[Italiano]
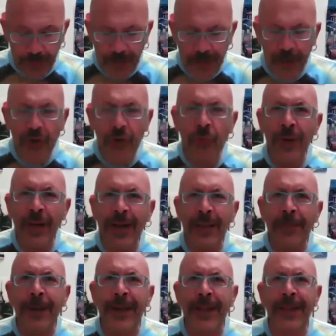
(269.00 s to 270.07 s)
di una
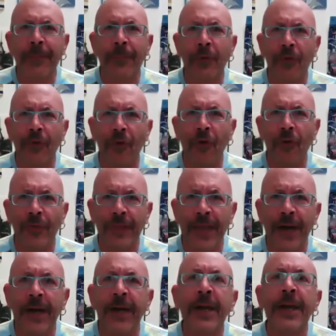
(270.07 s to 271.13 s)
libertà
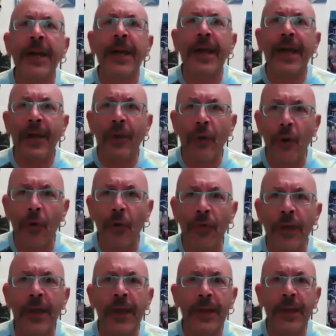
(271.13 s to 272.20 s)
profonda e non
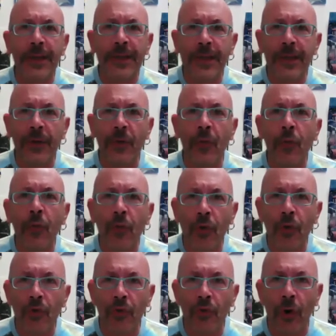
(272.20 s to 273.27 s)
di un
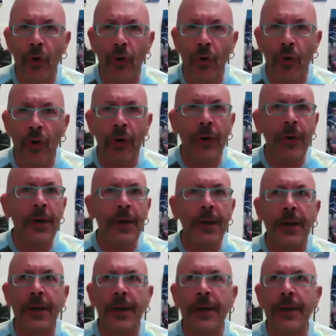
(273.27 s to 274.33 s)
controllo
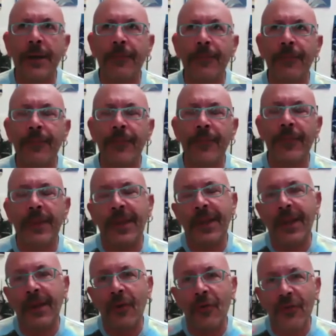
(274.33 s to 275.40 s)
ehm,
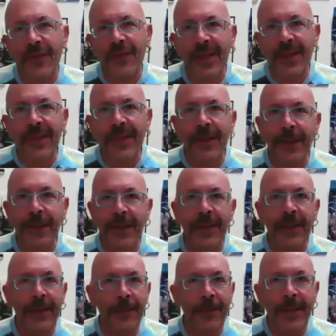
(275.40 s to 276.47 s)
che costantemente
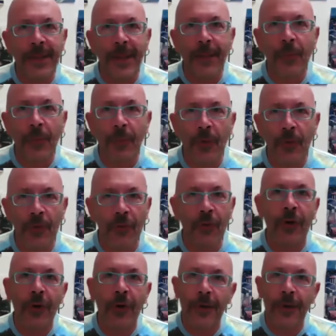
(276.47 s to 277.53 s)
mettiamo in moto.
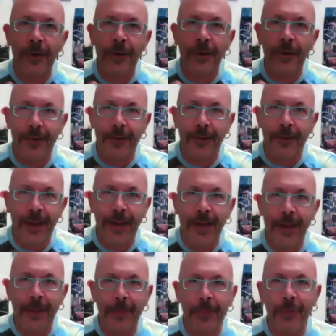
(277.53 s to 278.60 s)
È nella
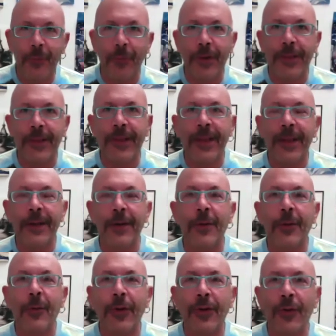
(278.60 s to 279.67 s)
pittura zen
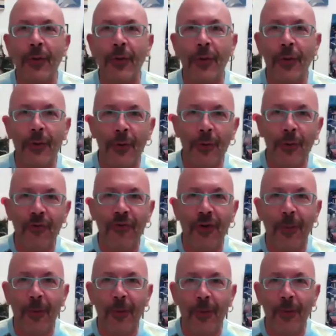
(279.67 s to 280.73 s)
quando non
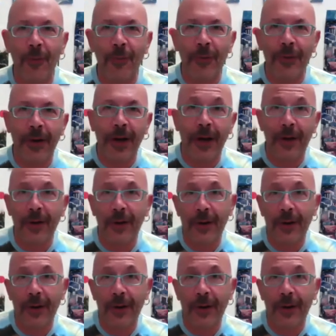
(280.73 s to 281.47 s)
riusciamo a,